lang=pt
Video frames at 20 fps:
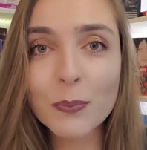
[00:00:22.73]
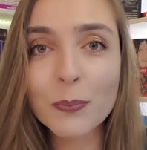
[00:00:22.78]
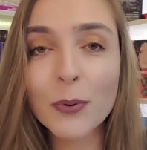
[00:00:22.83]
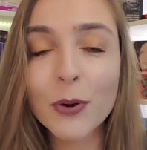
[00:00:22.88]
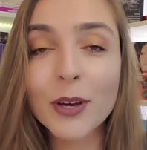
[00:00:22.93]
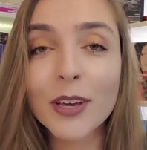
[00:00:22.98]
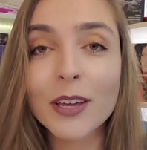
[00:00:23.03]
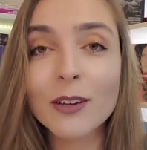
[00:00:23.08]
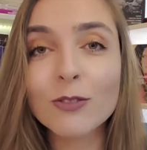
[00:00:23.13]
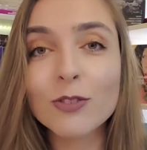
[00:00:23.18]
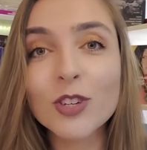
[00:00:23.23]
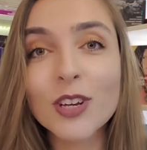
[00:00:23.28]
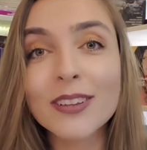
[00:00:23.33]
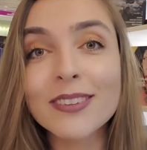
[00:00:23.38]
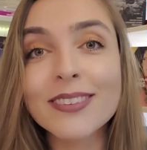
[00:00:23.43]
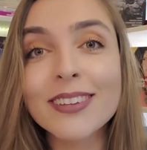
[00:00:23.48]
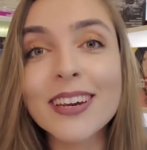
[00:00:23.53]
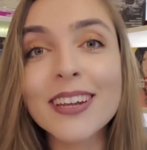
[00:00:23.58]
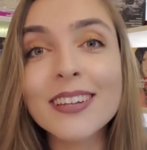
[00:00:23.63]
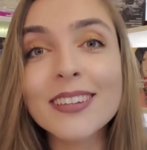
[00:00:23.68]
porque no dia
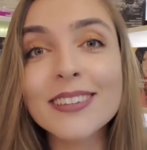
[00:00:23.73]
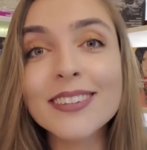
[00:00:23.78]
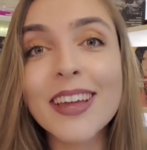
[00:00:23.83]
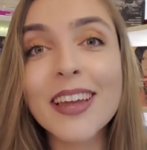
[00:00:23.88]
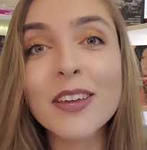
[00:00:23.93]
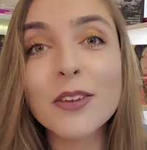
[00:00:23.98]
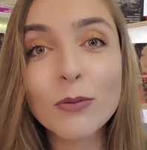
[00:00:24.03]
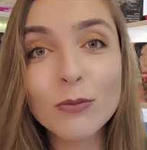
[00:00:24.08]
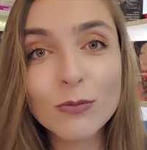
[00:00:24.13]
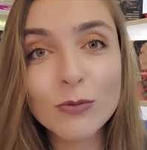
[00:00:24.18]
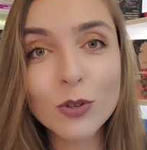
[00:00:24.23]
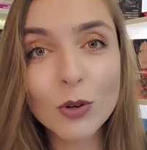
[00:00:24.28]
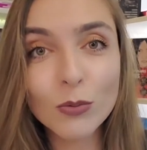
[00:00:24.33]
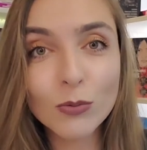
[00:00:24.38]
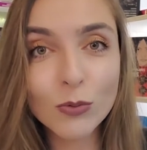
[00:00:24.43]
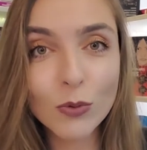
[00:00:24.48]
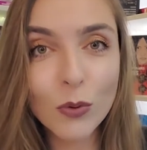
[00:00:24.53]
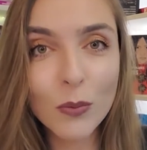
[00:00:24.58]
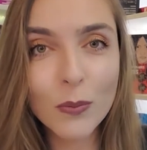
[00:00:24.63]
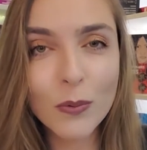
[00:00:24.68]
31 de
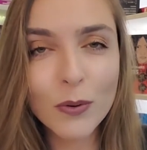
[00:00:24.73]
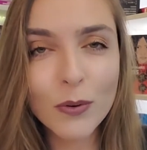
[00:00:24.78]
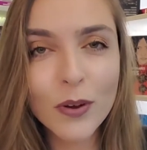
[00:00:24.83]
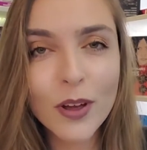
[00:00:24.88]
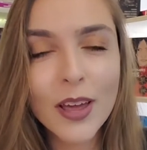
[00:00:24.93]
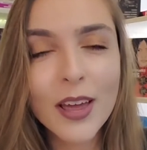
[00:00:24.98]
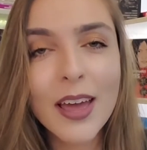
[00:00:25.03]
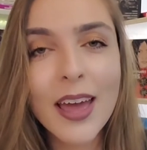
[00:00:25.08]
outubro